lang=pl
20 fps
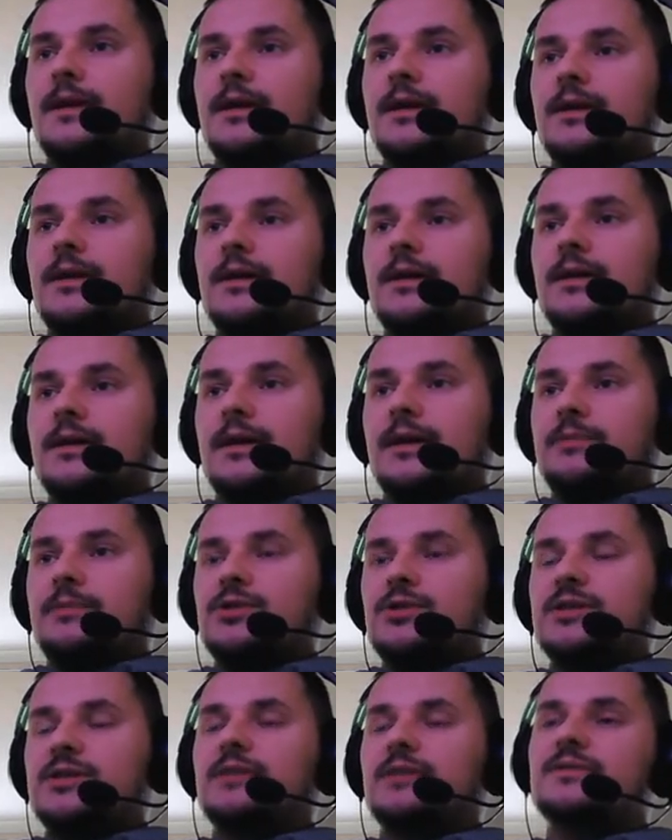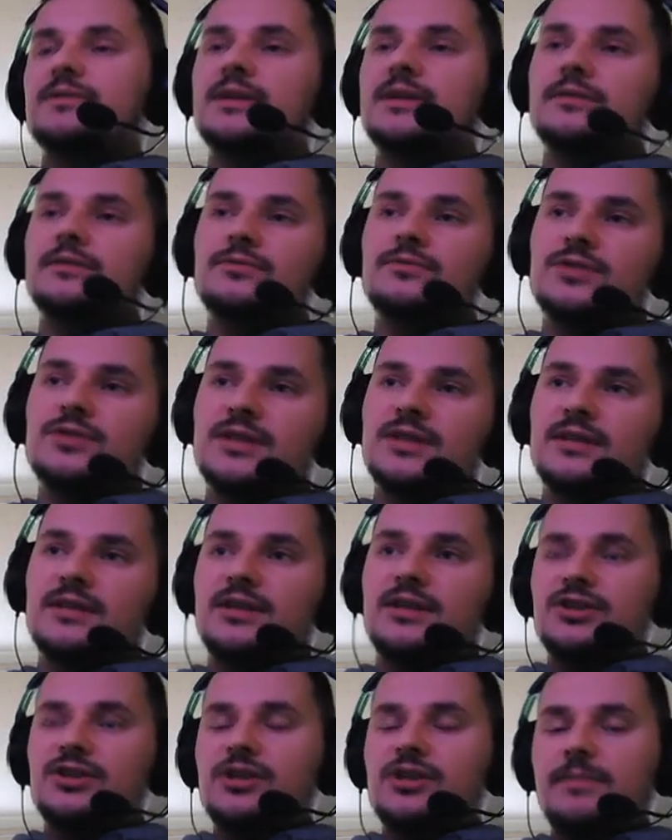e, lepszy z tego względu, że
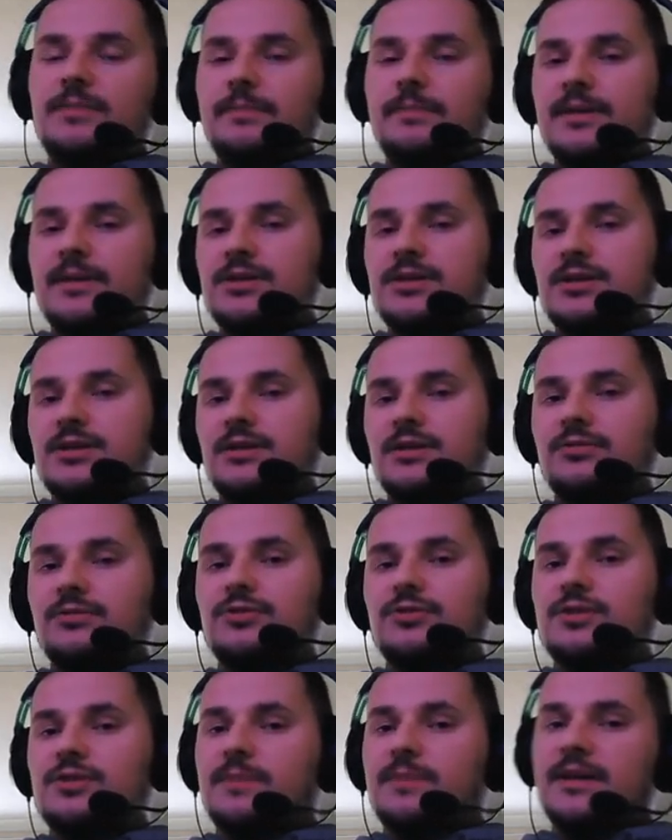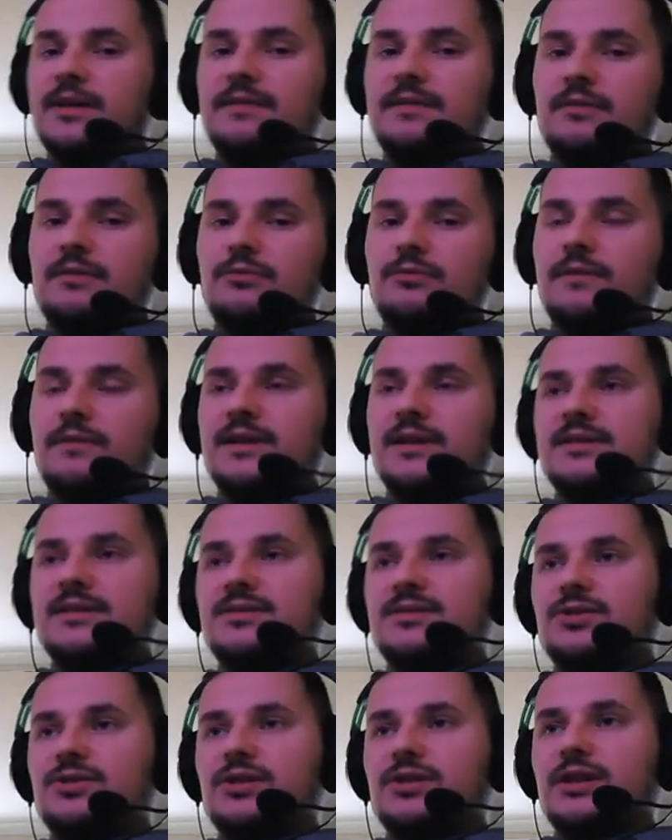nie trzeba patrzeć na to, czy spadnie wam głowa
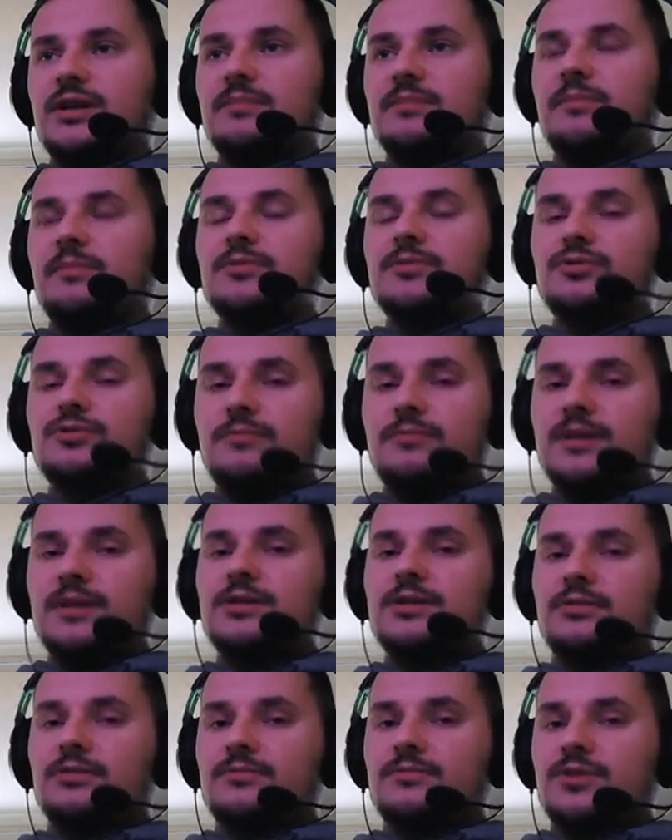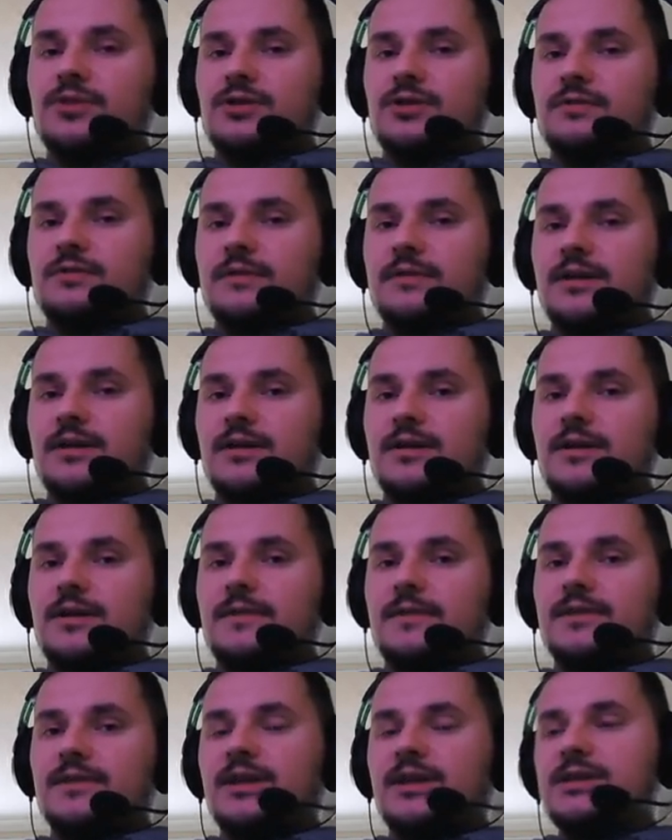hydy czy nie. Po prostu macie tą przeżywkę.
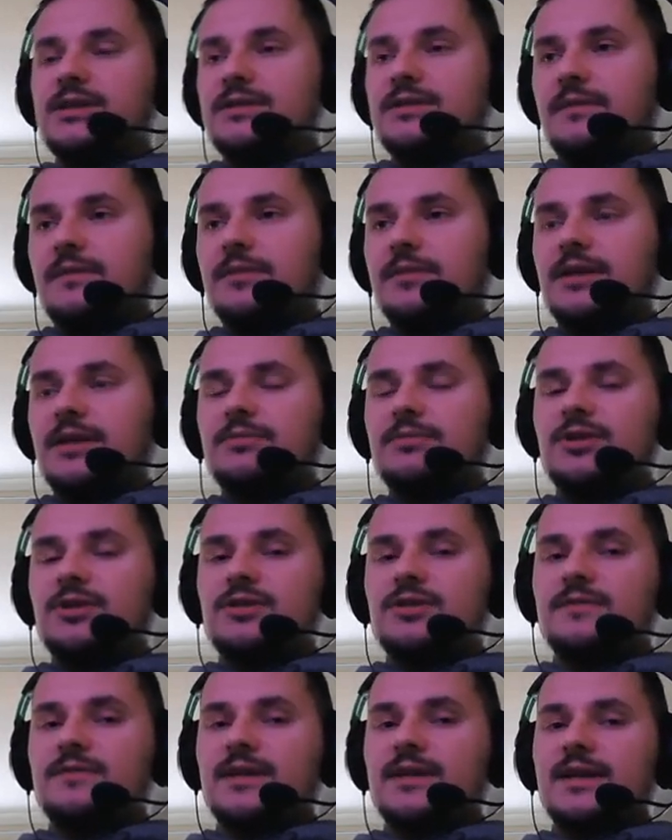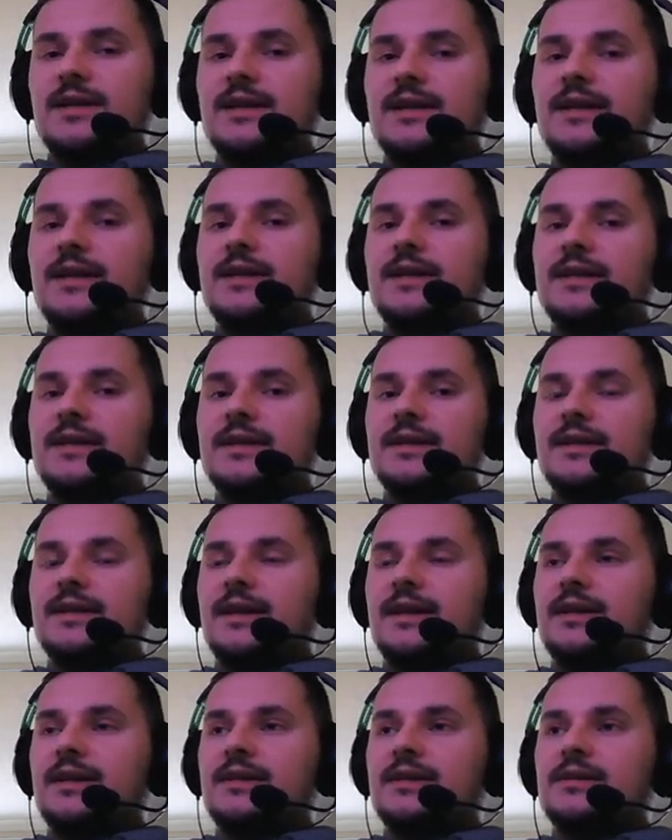KS wam daje przeżywkę, e,
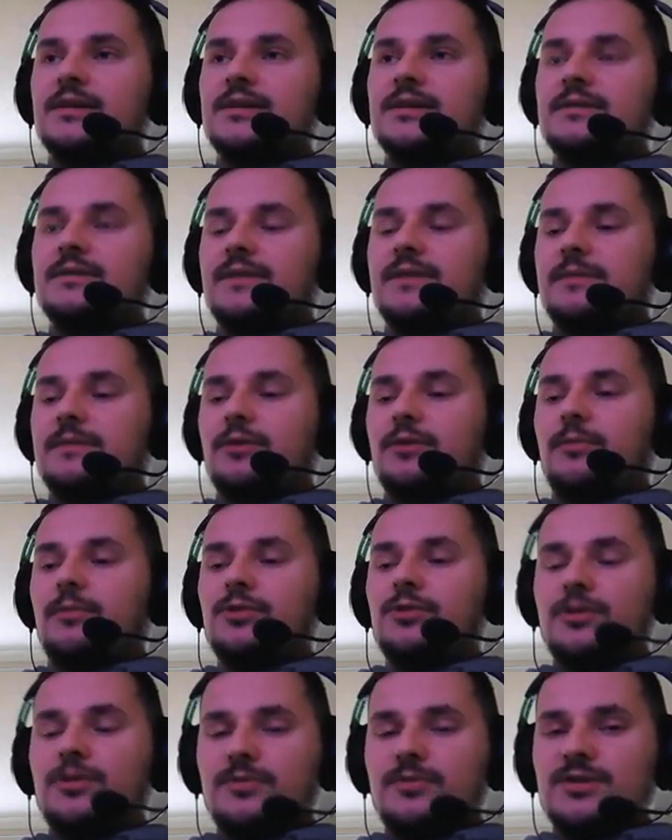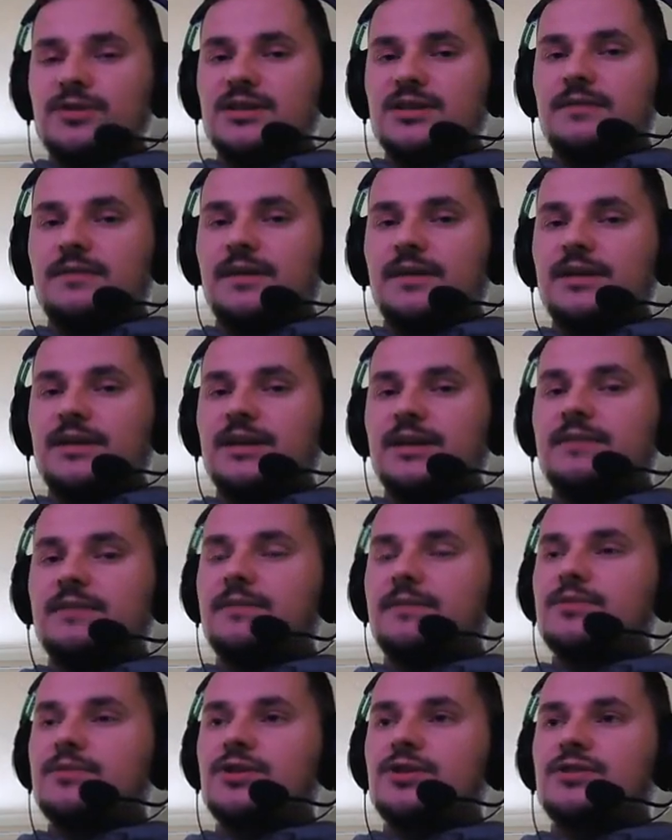daje wam opończa pozyskiwania, daje
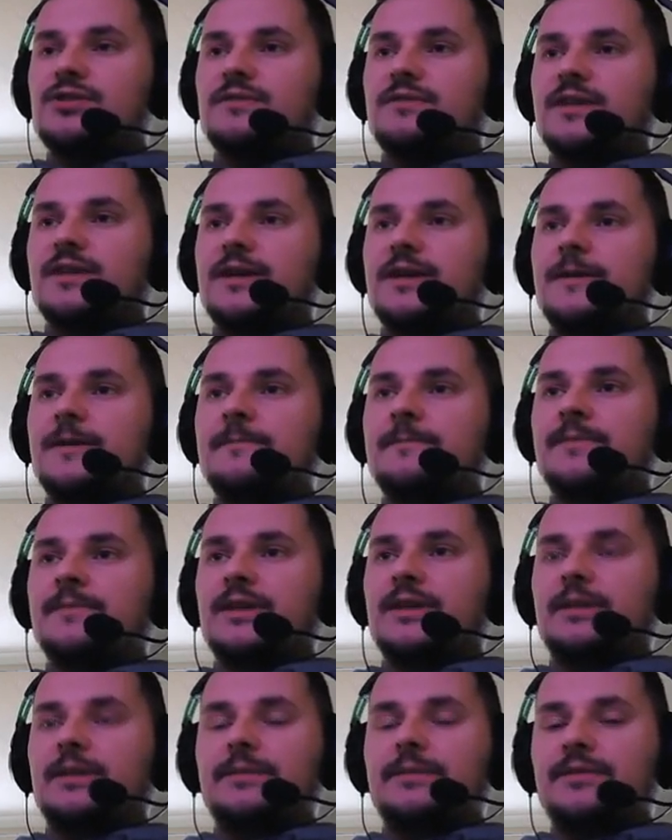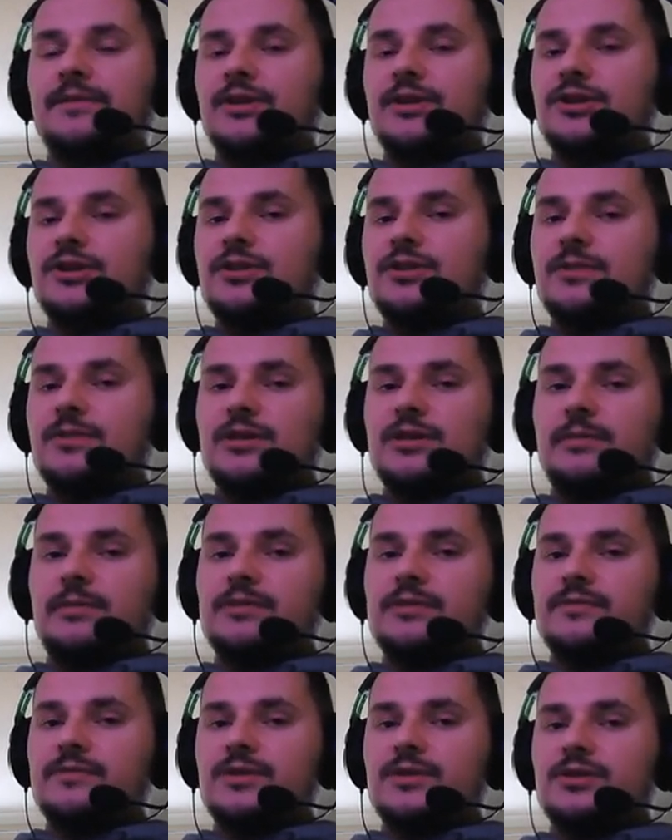wam przeżywkę i naprawdę nie trzeba się
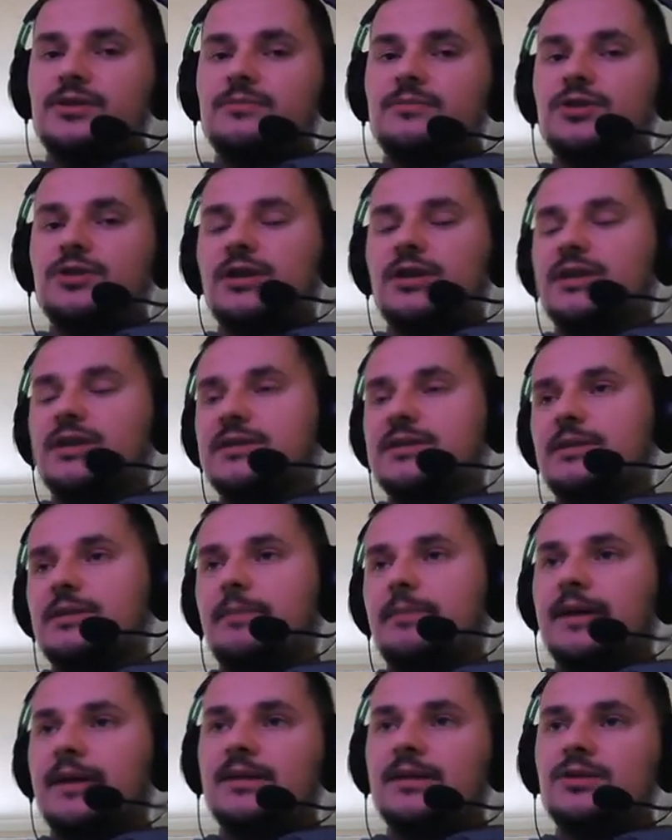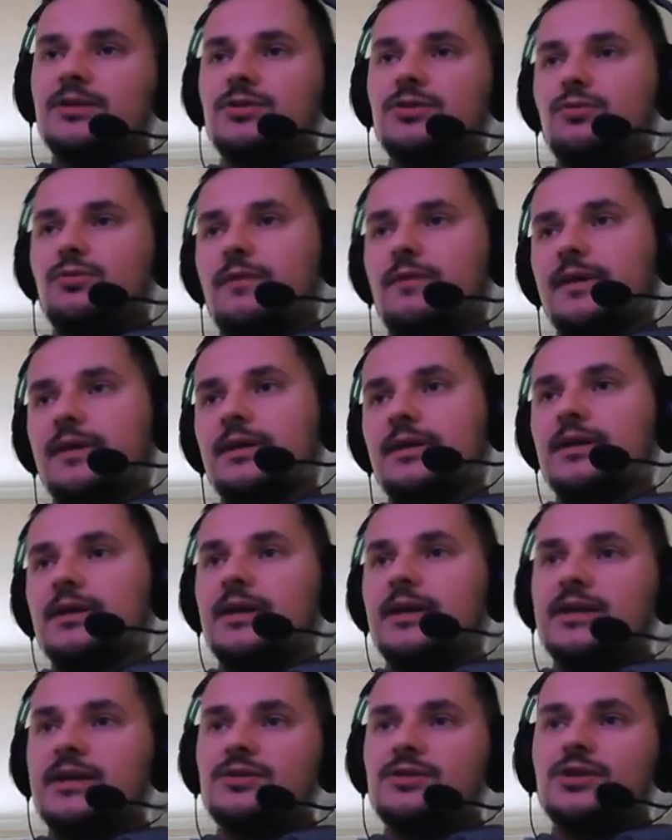martwić tym, czy ta hyda padnie, czy głowa
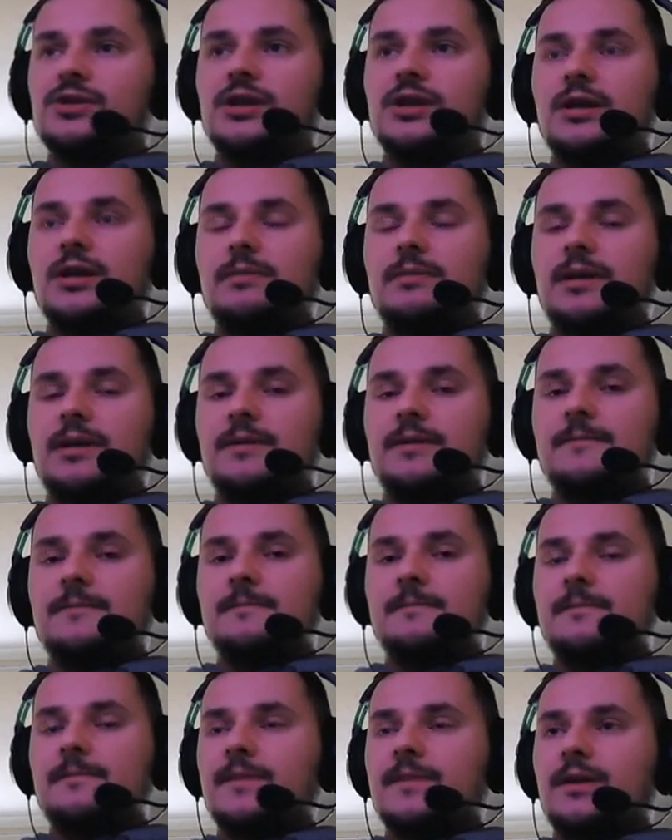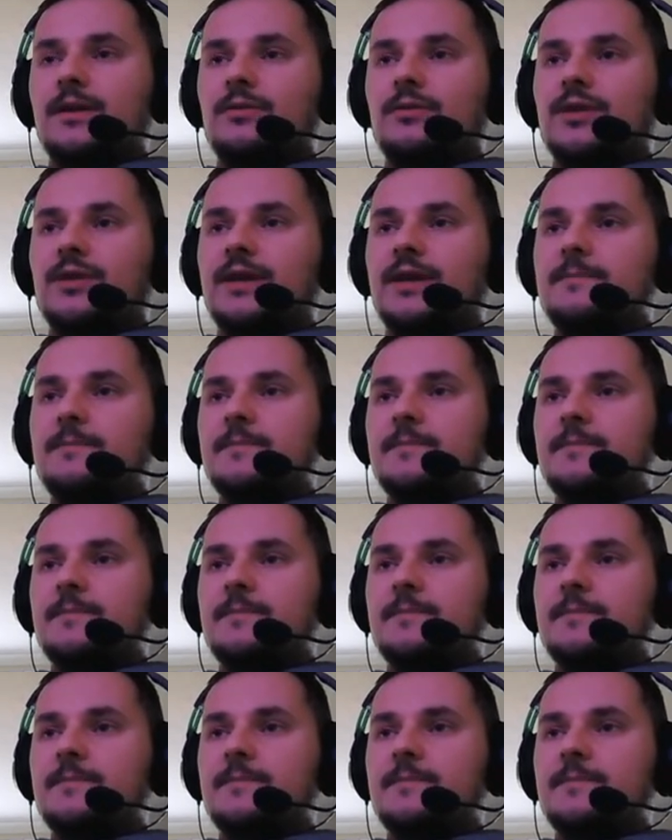jest, czy jej nie ma. Ok?